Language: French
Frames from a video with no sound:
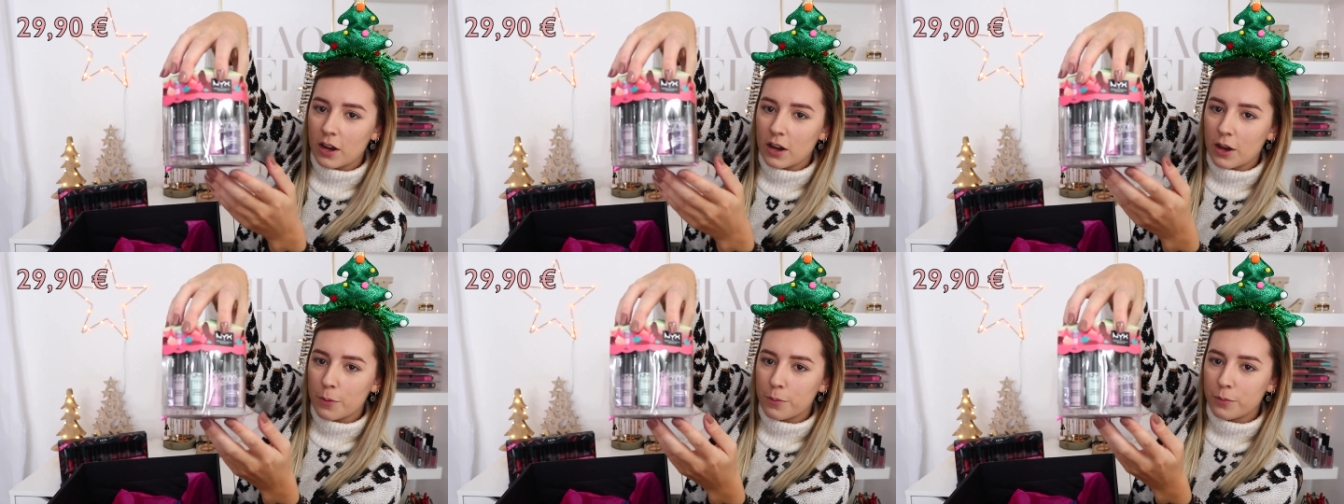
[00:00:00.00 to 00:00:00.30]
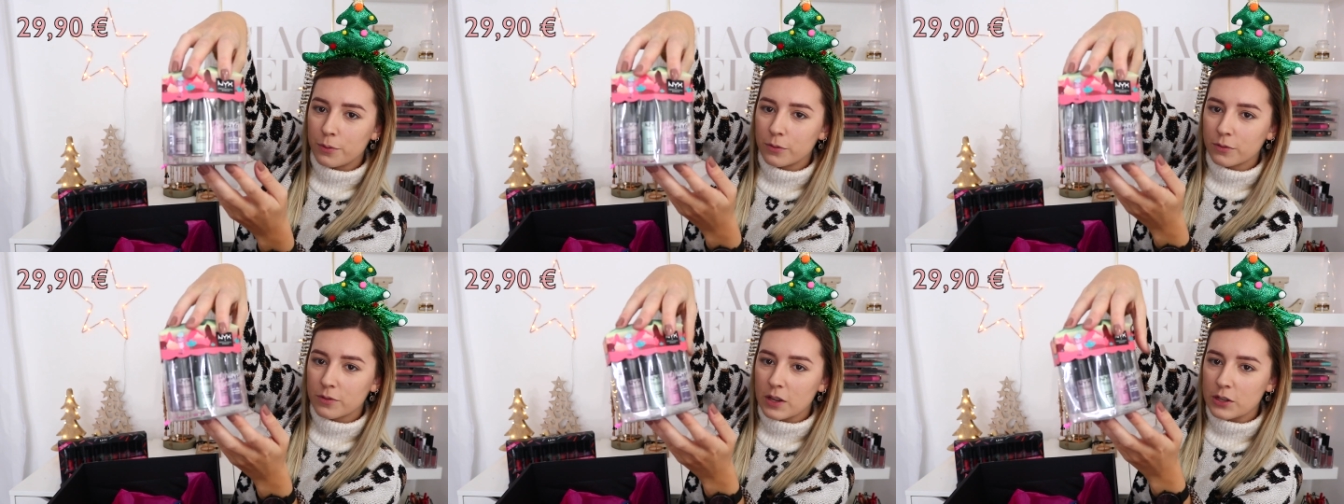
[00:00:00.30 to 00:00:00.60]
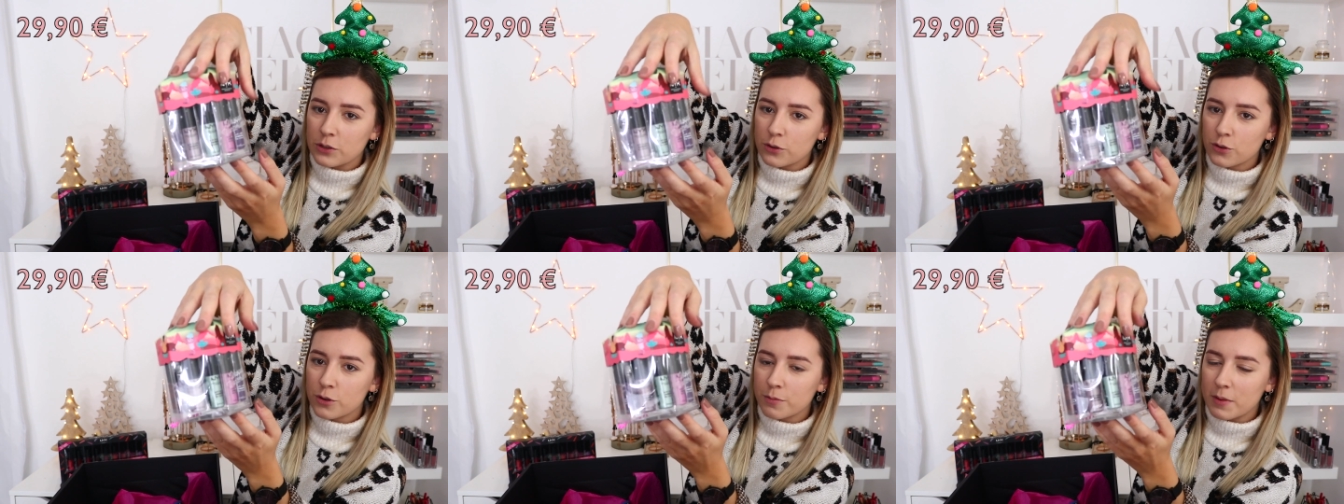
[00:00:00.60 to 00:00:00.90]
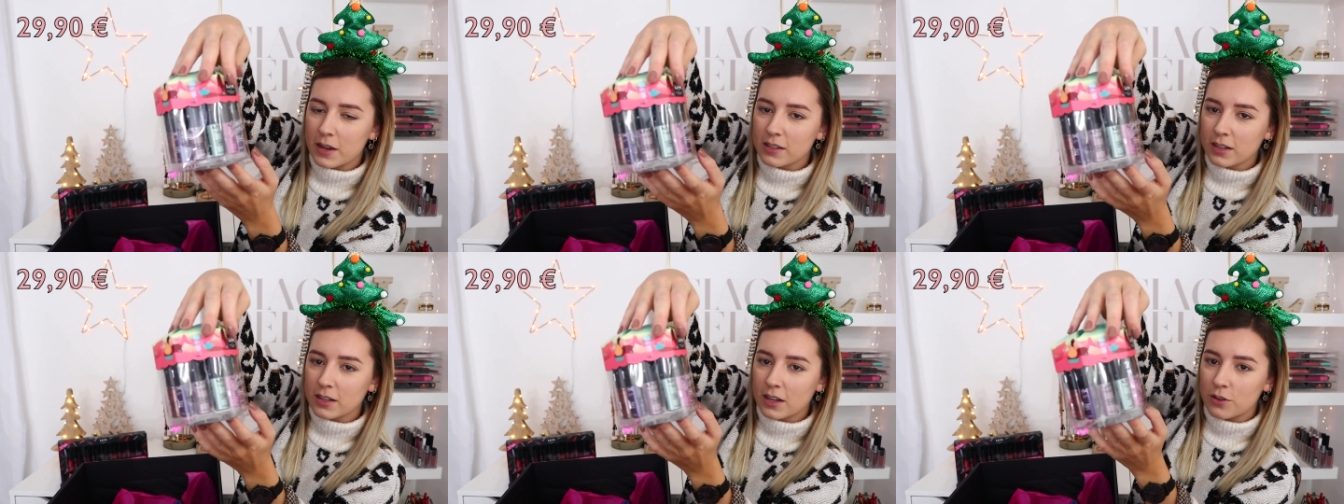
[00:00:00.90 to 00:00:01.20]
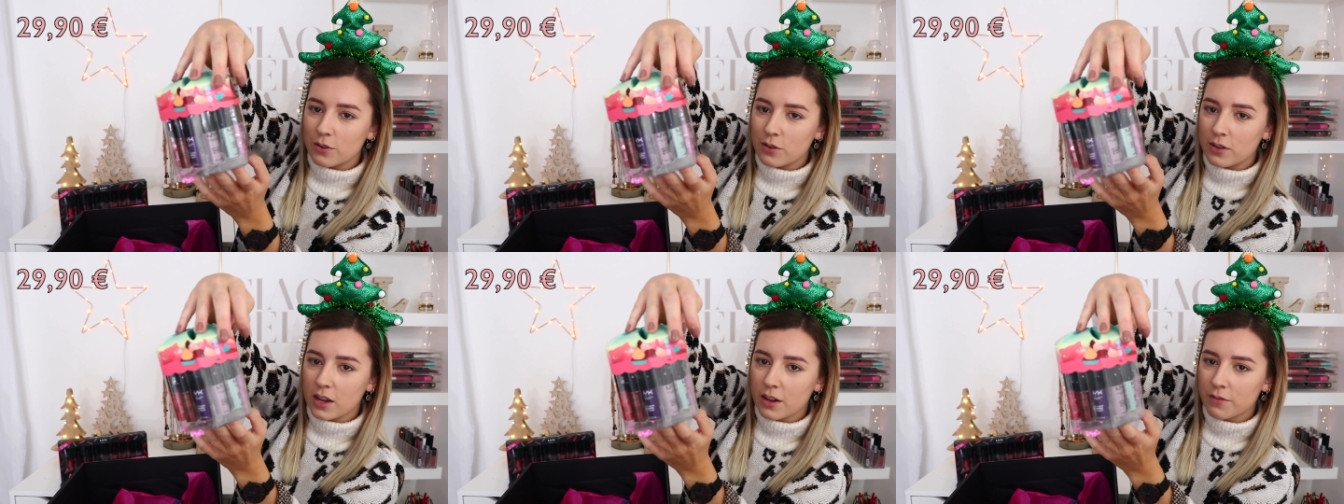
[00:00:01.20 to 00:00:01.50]
Hop. De toute façon je vous mettrai
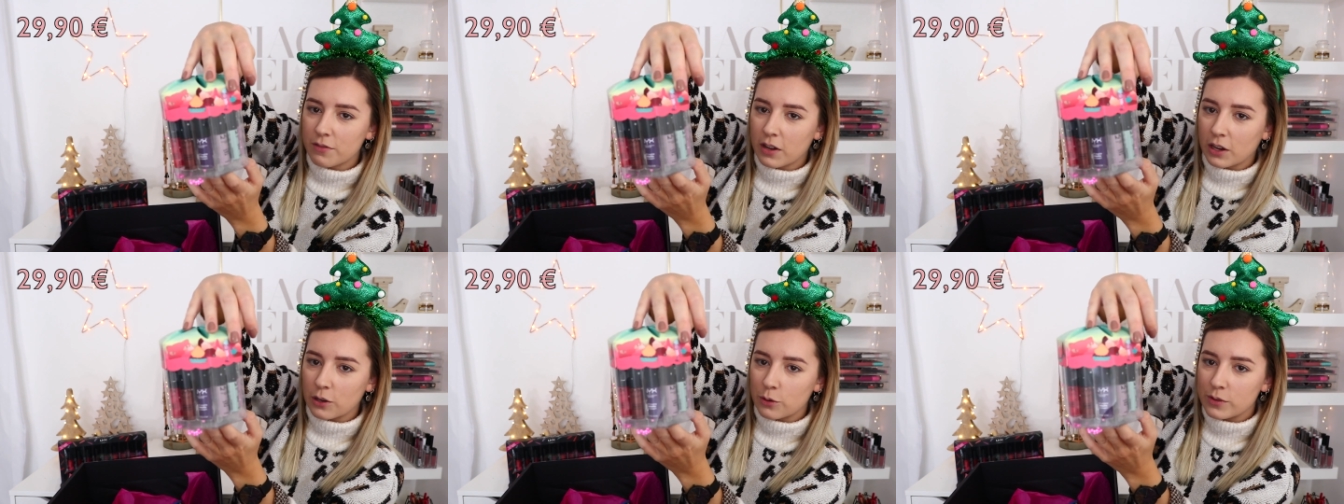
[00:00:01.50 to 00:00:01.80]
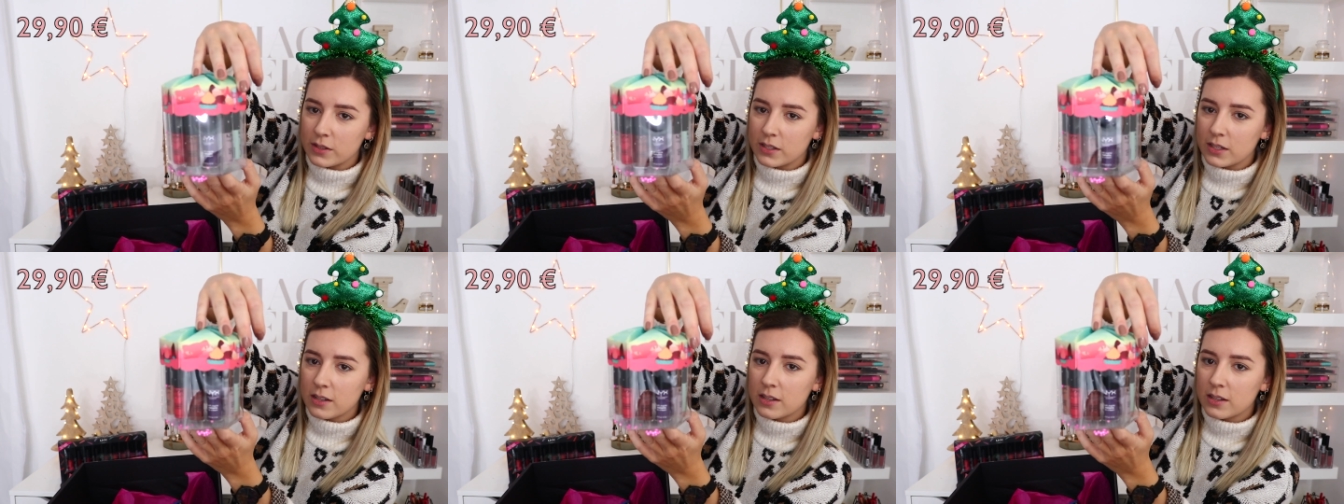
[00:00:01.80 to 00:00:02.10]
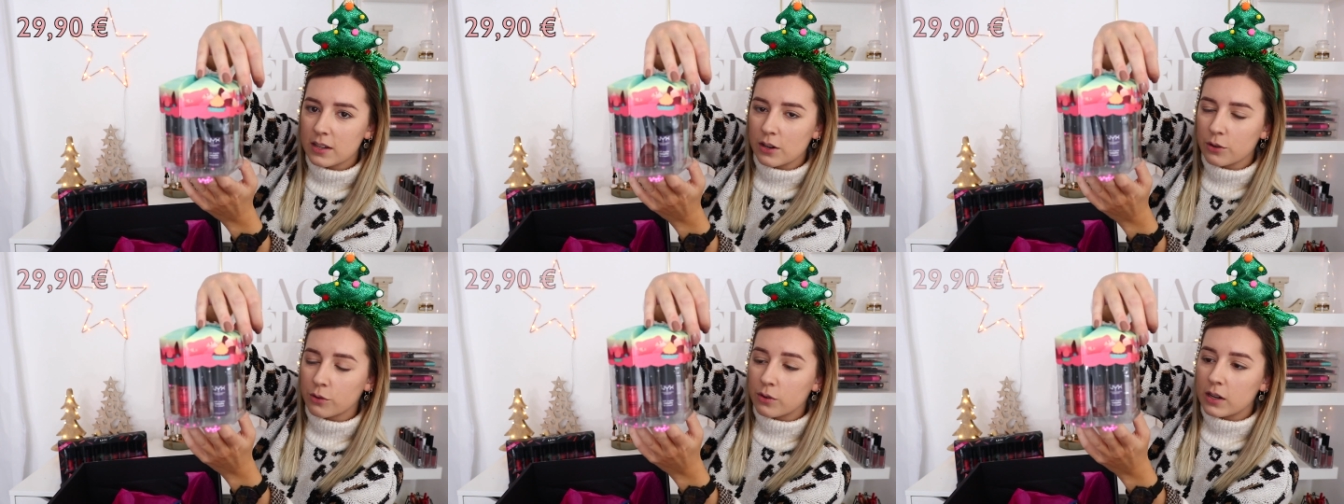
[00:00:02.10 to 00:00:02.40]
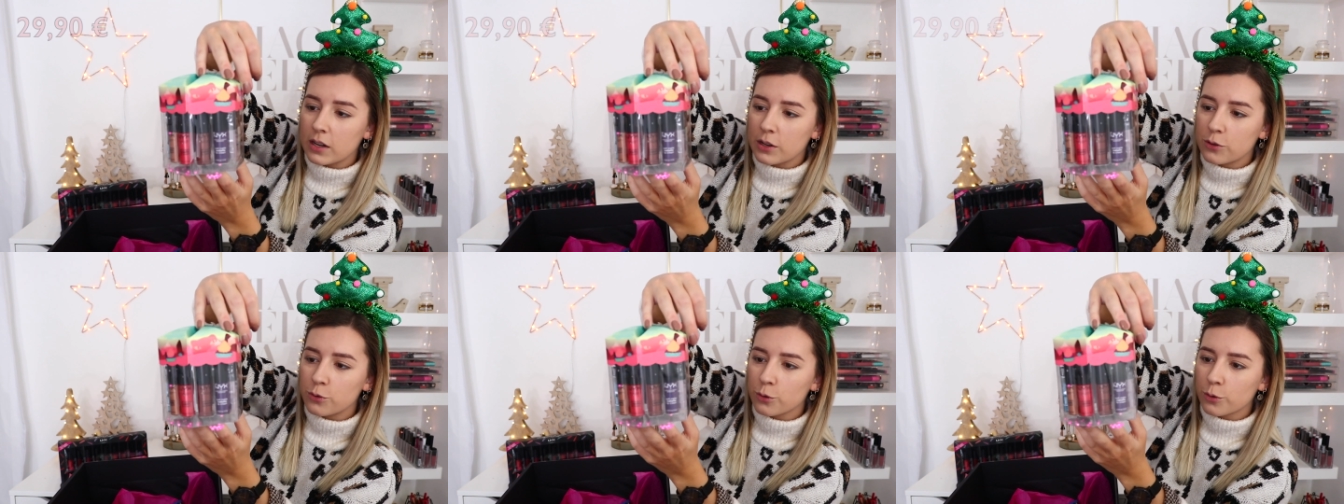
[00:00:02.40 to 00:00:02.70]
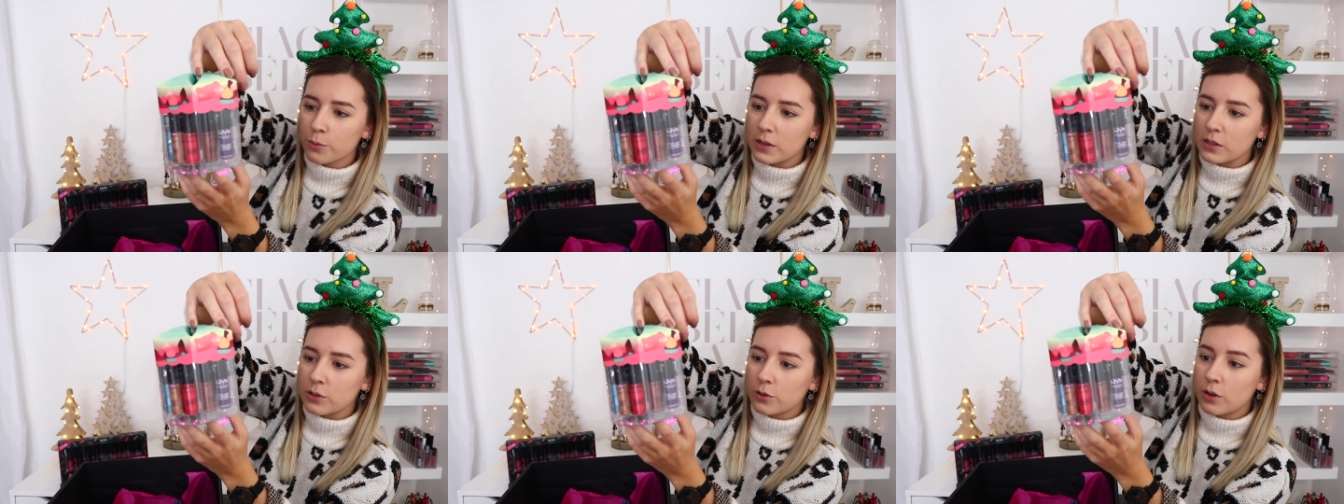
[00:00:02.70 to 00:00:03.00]
le lien vers le site et la
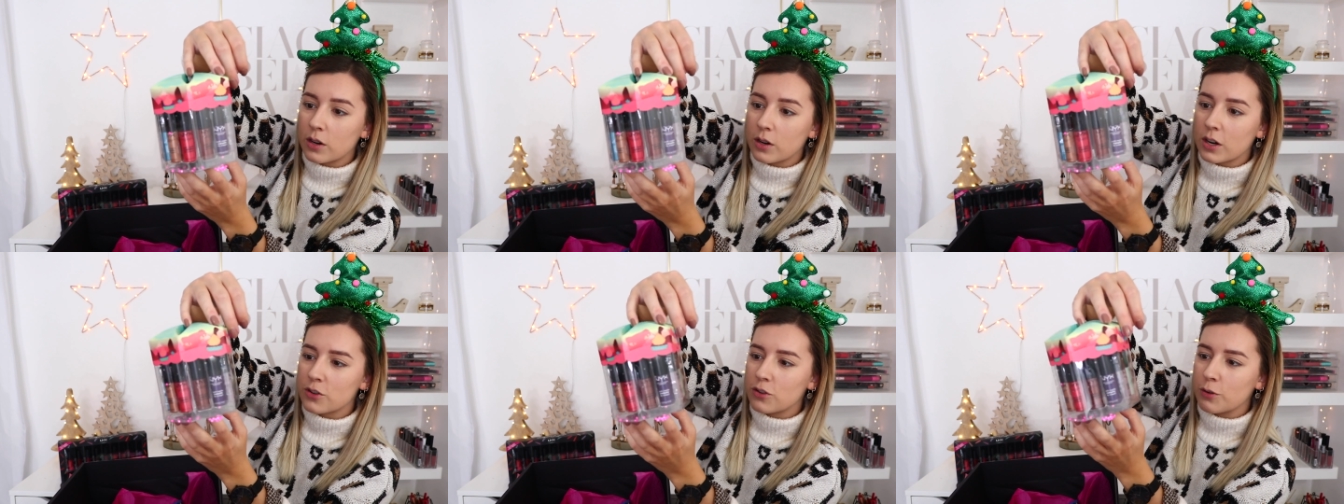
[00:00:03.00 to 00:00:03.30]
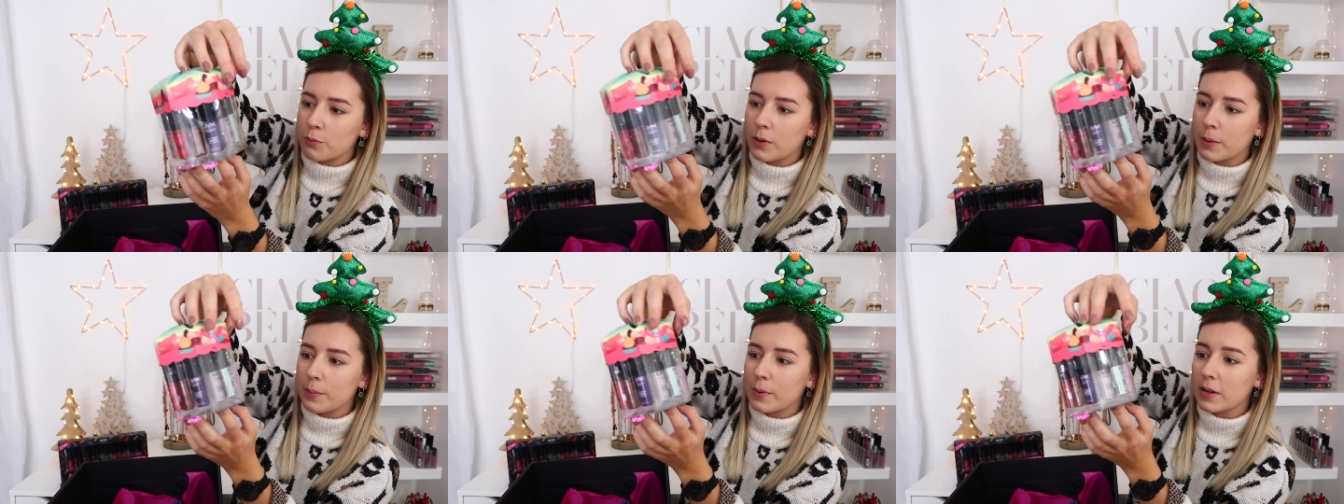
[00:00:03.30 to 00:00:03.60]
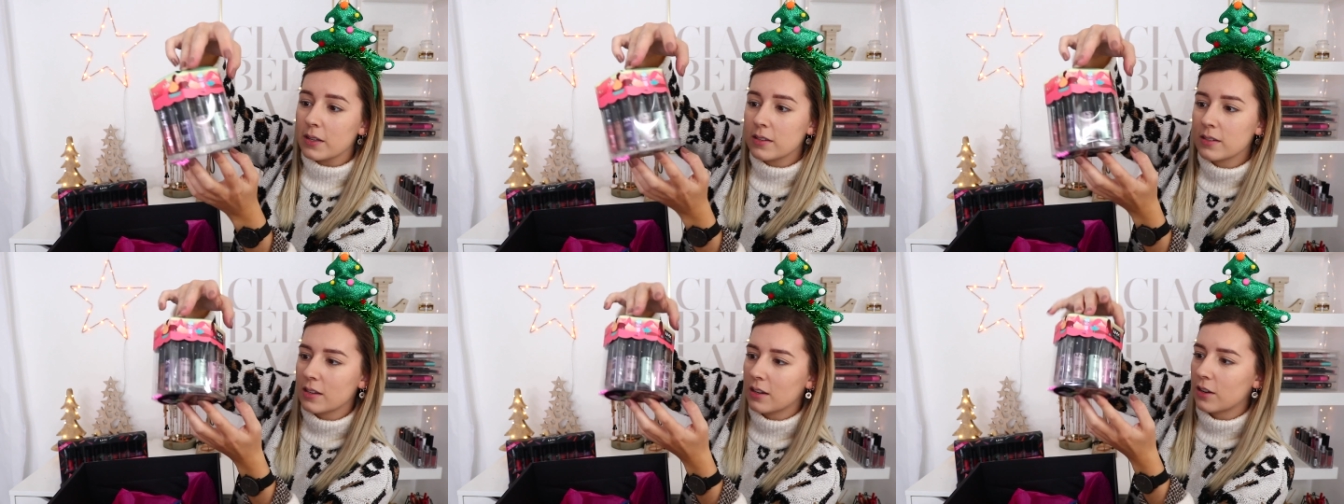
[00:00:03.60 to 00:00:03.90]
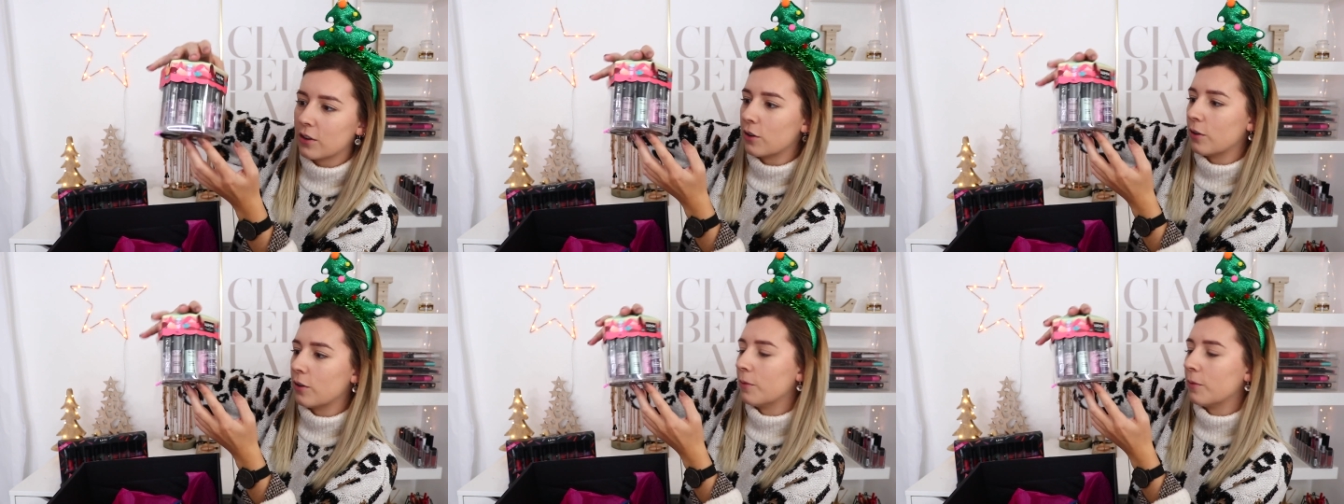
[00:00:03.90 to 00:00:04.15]
collection parce que là je vais pas passer